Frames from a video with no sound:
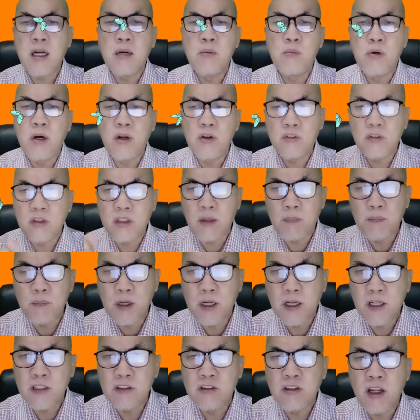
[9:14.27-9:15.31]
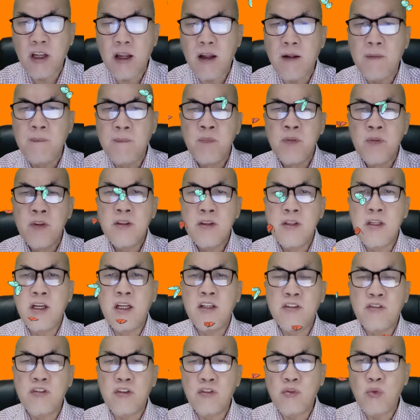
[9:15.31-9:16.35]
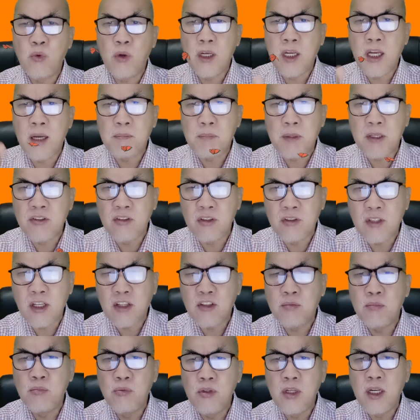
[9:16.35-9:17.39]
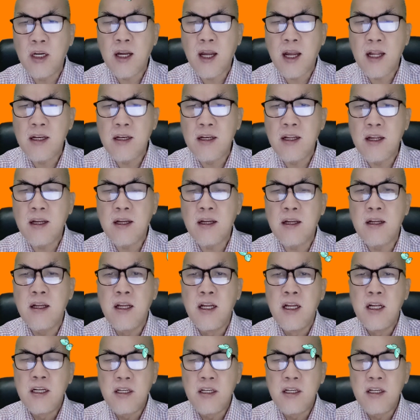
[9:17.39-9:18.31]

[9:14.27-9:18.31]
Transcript: kamu harus tetap bekerja dengan sesuai kapasitasmu yang ada,